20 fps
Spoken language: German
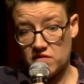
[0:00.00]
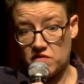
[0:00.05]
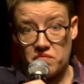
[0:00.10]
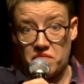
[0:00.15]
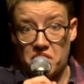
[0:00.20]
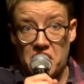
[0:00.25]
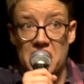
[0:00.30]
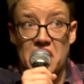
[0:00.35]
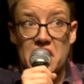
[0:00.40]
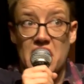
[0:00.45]
zu
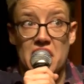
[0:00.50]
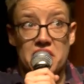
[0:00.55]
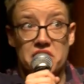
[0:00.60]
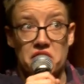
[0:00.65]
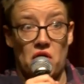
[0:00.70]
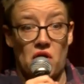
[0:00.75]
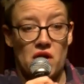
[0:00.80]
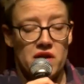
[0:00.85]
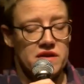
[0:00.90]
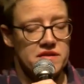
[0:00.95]
wenig
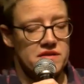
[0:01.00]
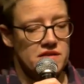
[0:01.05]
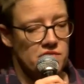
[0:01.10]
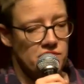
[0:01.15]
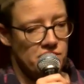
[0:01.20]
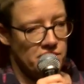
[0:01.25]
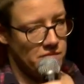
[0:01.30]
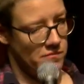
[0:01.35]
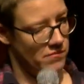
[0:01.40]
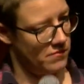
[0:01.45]
Alternative.
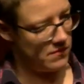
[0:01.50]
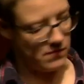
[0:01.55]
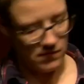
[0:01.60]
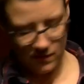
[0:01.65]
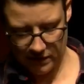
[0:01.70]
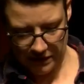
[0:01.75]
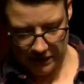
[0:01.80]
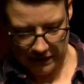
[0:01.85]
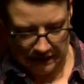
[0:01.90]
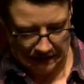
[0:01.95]

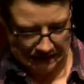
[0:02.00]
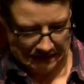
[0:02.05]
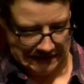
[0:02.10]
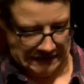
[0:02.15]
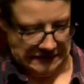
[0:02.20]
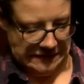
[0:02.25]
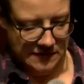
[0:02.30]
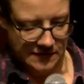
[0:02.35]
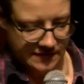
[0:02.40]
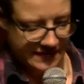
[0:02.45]

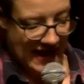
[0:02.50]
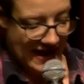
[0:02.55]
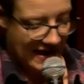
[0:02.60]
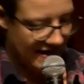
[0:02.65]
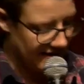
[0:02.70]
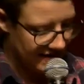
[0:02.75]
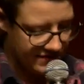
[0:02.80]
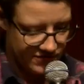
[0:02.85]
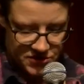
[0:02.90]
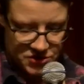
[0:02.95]
Nein,
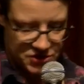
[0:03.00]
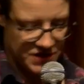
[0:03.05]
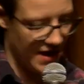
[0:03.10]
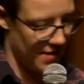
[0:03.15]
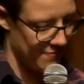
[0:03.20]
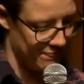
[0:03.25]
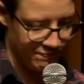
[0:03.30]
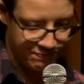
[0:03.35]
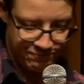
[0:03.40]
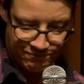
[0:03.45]
ich würde
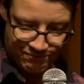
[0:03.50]
sterben.